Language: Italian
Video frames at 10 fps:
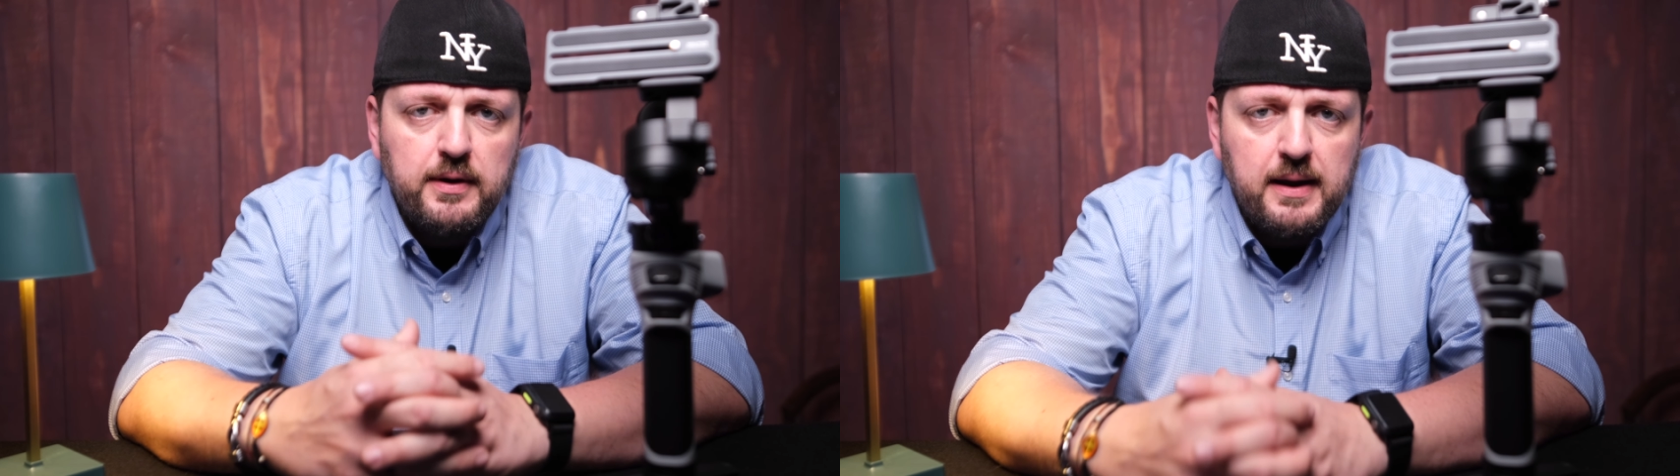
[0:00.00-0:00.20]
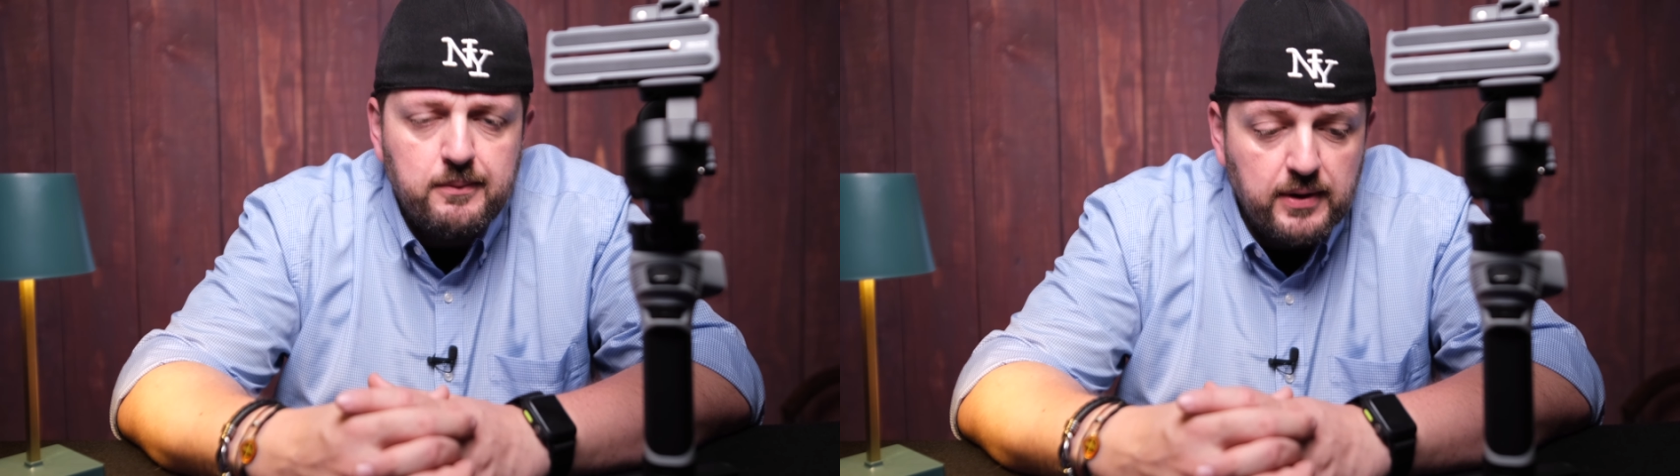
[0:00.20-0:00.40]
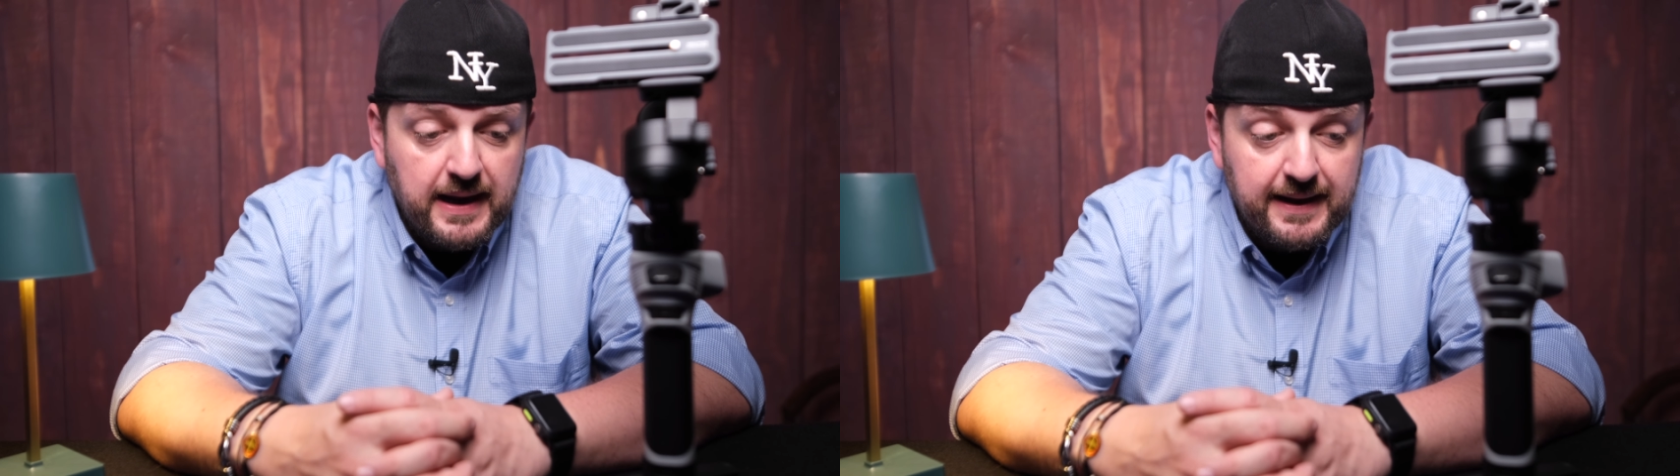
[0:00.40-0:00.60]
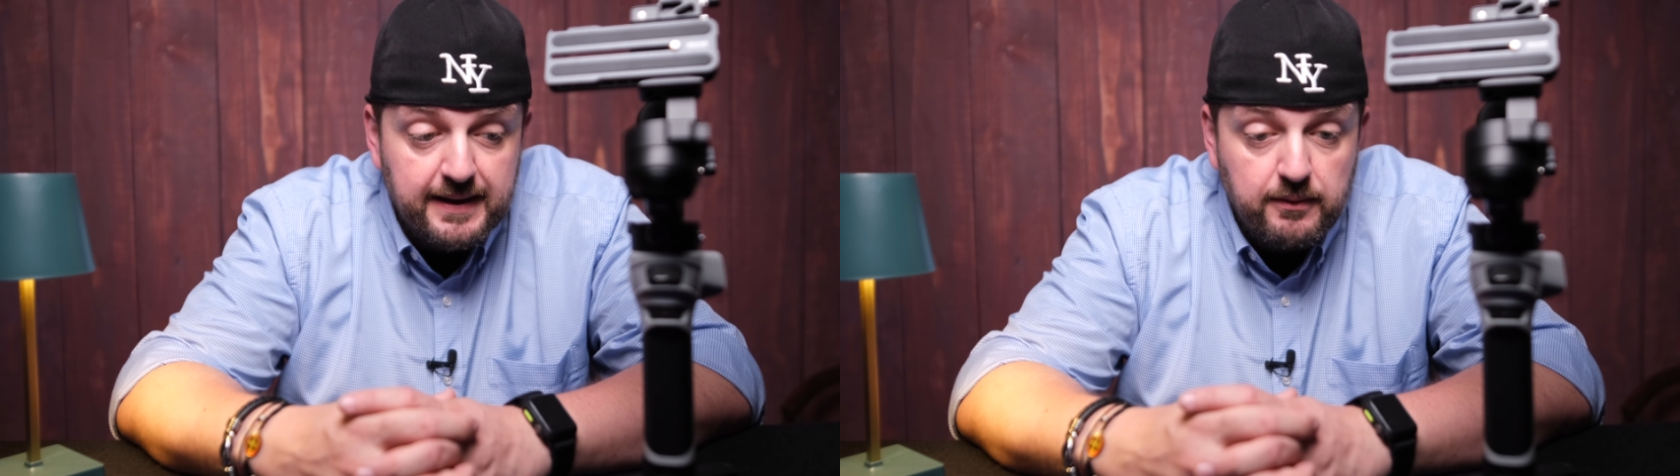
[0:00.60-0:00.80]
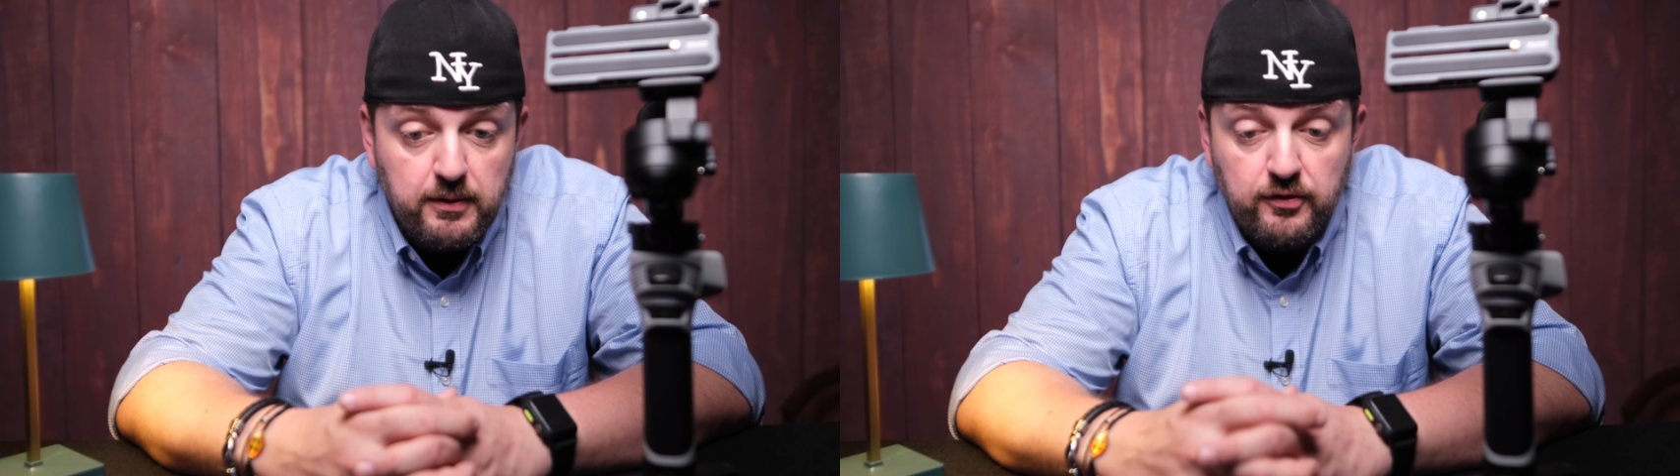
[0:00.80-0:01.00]

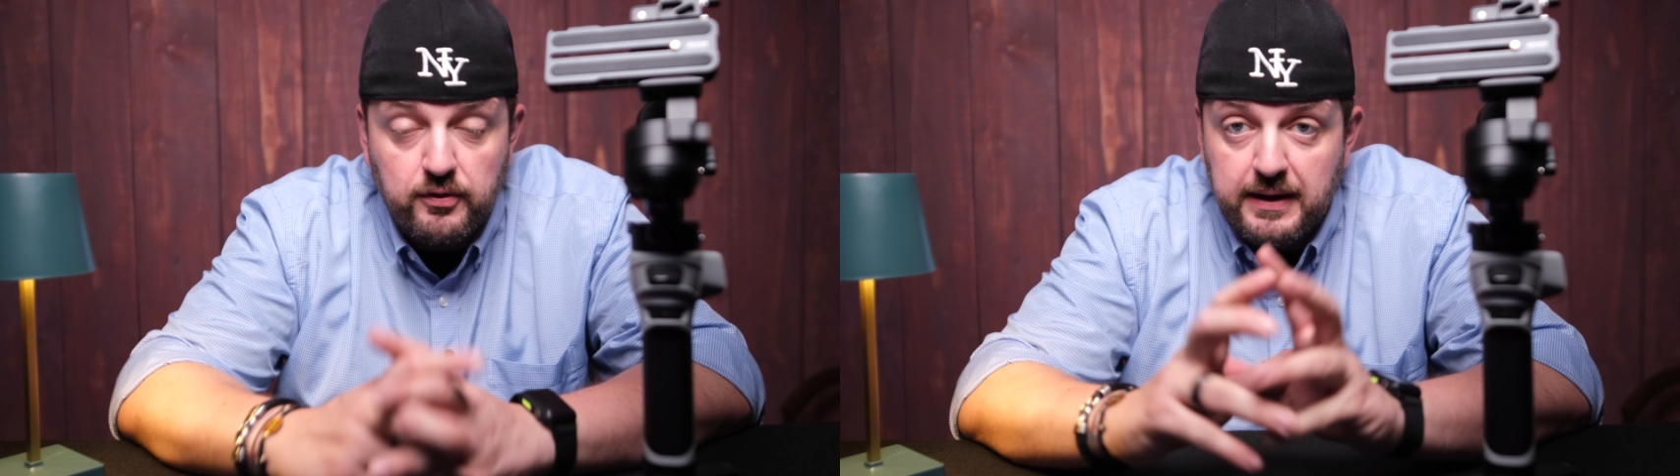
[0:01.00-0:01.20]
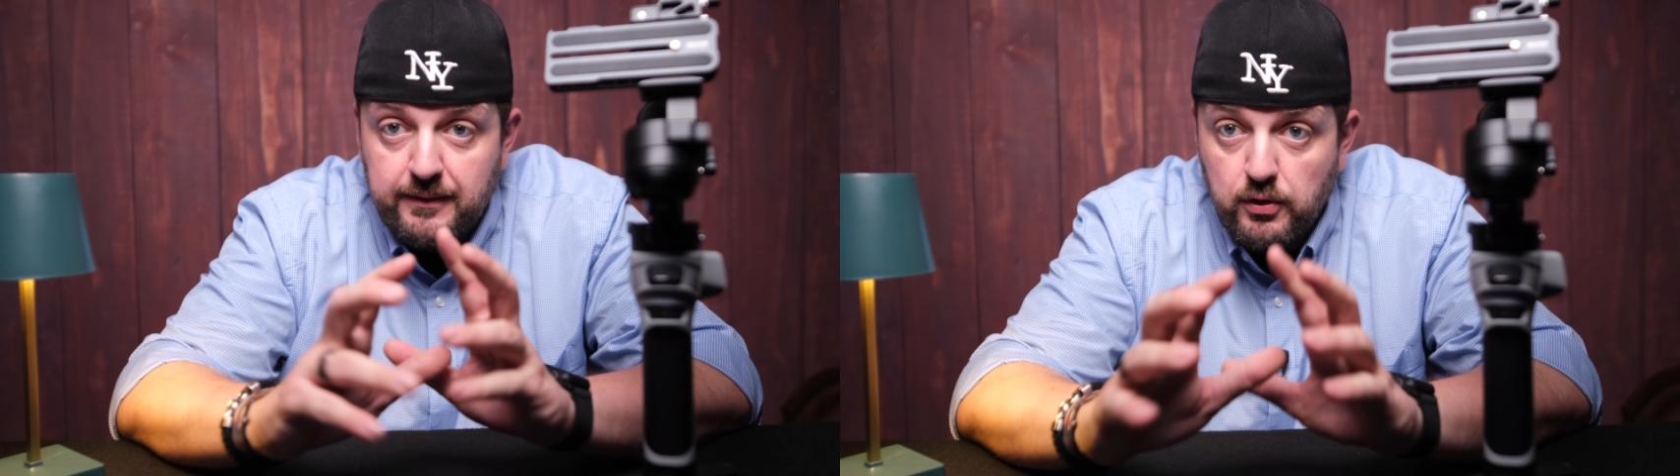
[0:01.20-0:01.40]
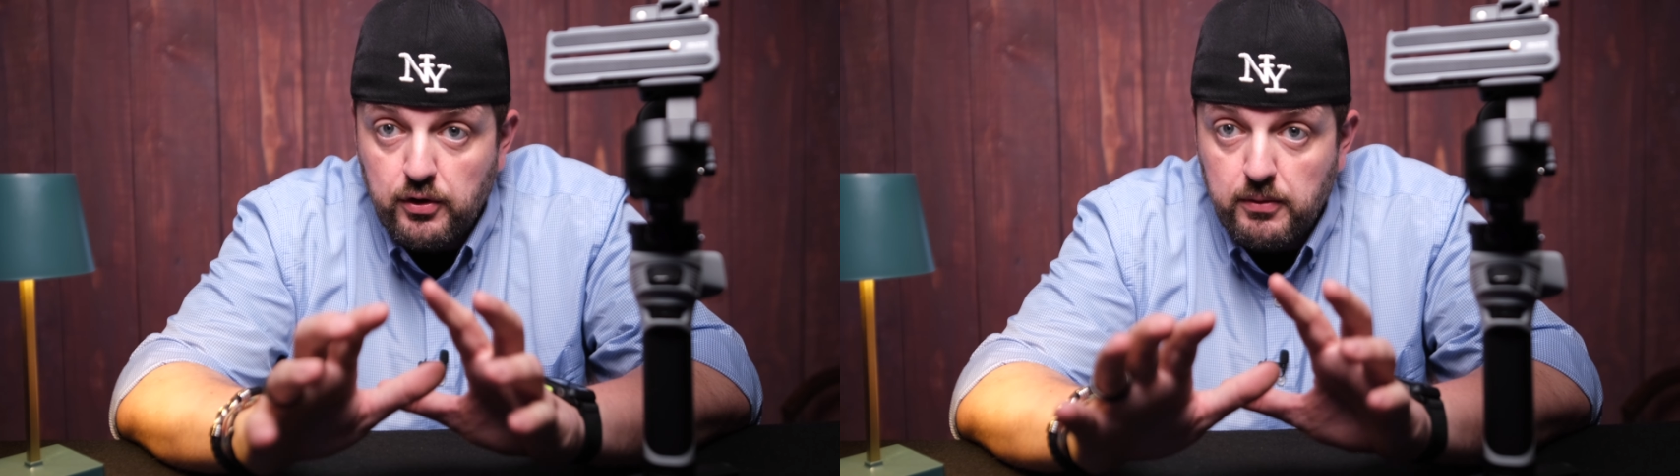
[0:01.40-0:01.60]
innamorare di questo lavoro